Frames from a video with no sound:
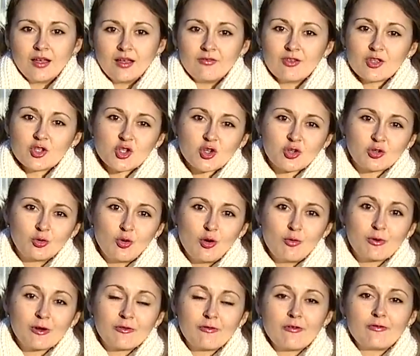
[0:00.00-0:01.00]
Вечер
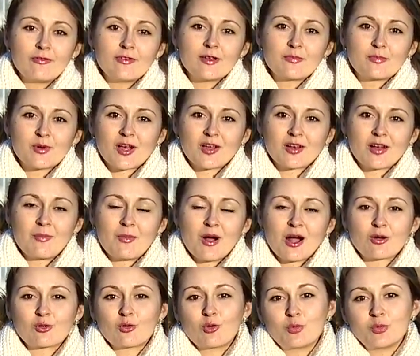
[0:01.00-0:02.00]
добрый. В эфире программа
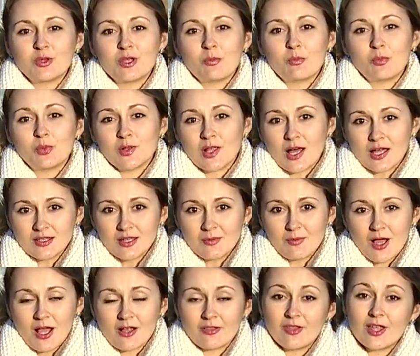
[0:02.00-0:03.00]
«Крупным планом».
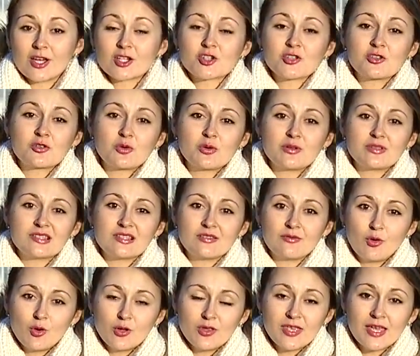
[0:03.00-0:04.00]
Наш герой
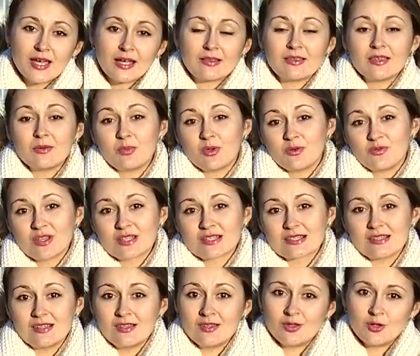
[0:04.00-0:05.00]
сегодня не певец
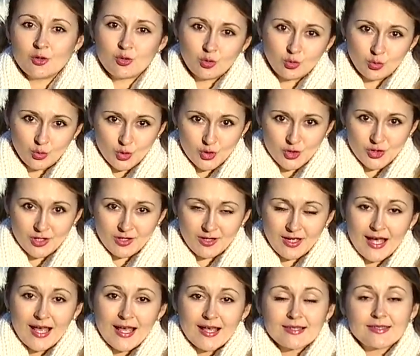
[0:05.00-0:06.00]
и не художник.
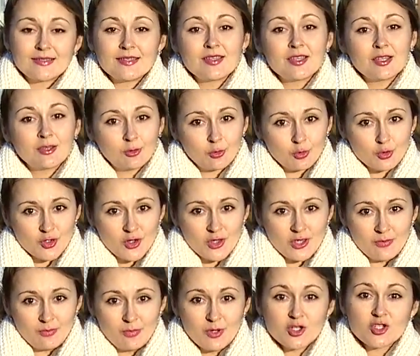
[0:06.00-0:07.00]
Стихи тоже
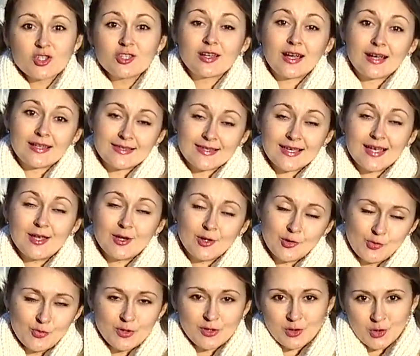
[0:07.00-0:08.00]
не пишет, хотя
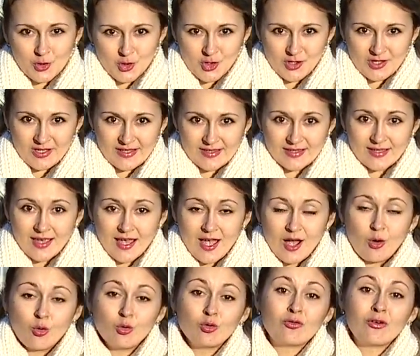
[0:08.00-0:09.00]
любит их читать.
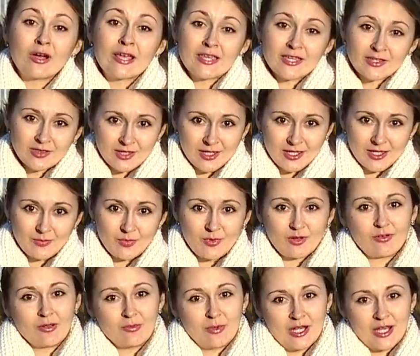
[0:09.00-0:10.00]
Он военный,
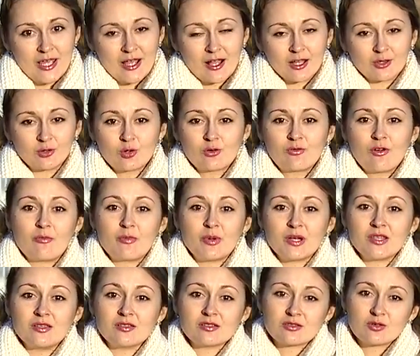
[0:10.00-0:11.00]
фамилия которого в
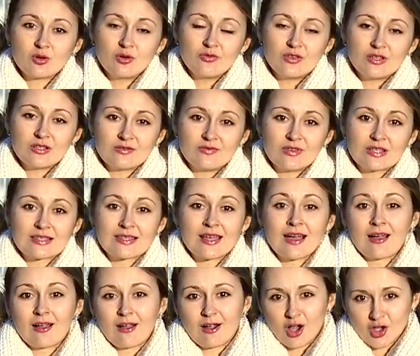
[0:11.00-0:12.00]
Приднестровье известна
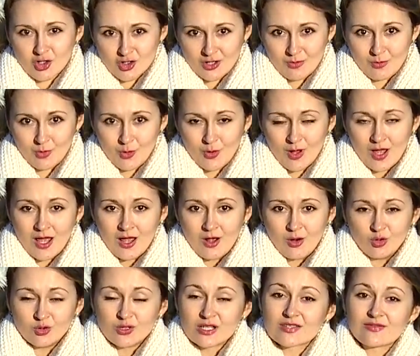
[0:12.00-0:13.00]
каждому.
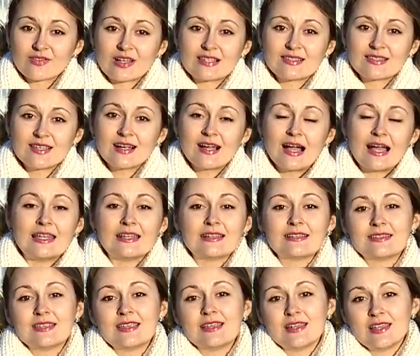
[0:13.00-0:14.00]
У нас в гостях
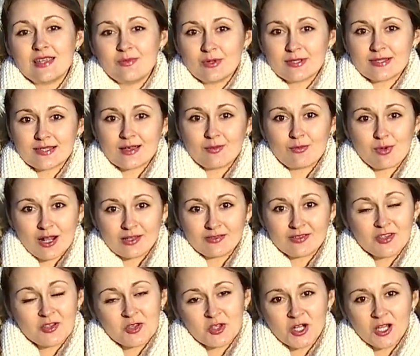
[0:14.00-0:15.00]
Алексей Лебедь, брат
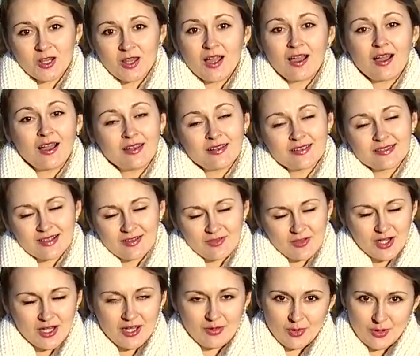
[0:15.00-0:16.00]
генерала
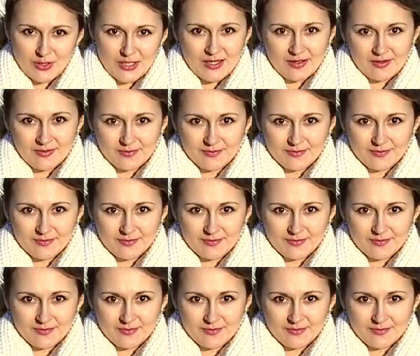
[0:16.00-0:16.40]
Александра Лебедя.